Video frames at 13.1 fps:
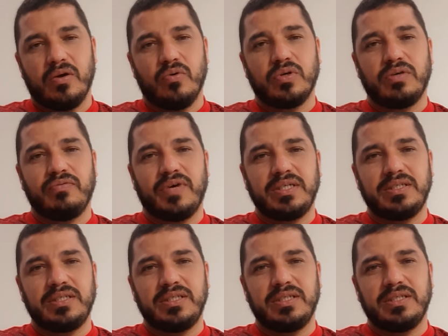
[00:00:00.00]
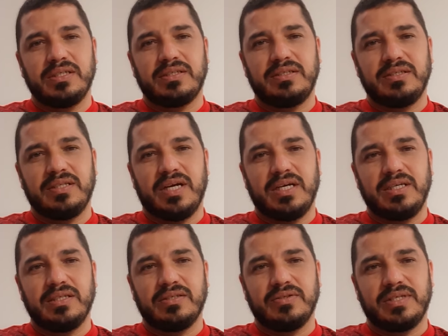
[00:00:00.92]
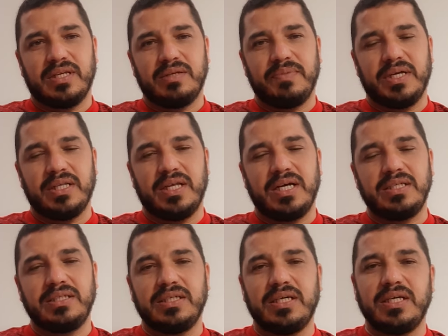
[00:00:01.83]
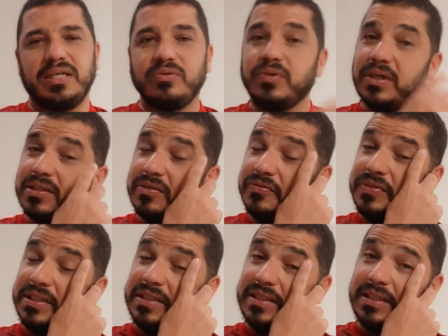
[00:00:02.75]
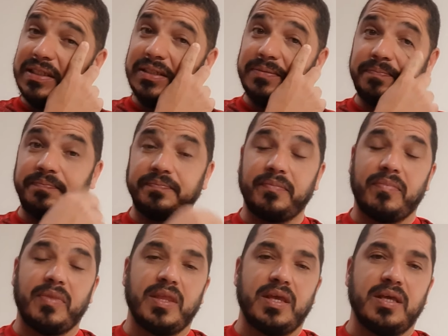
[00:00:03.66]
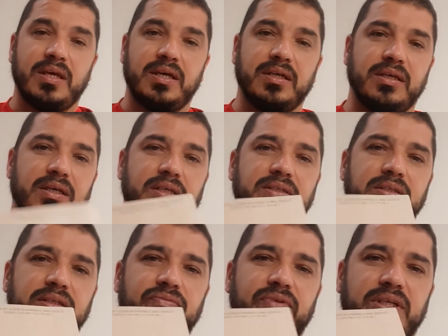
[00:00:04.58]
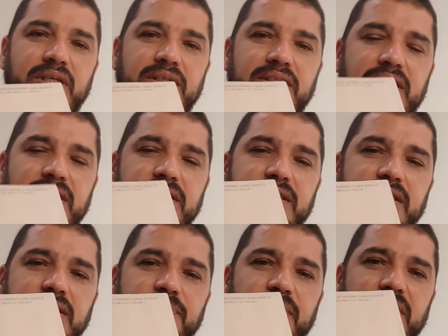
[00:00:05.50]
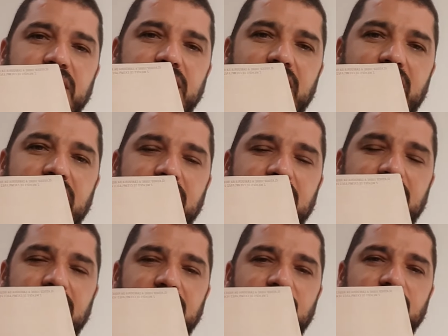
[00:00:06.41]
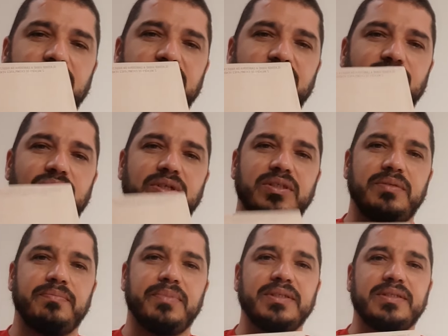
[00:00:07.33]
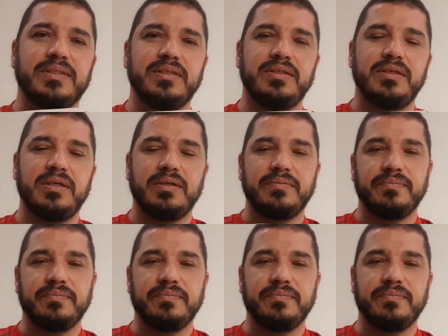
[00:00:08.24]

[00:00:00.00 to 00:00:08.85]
o que vai te, te dar isso, essa liberdade, é educação financeira. Esse livro aqui é interessante porque ele, tá, ele conta a história de Bansi,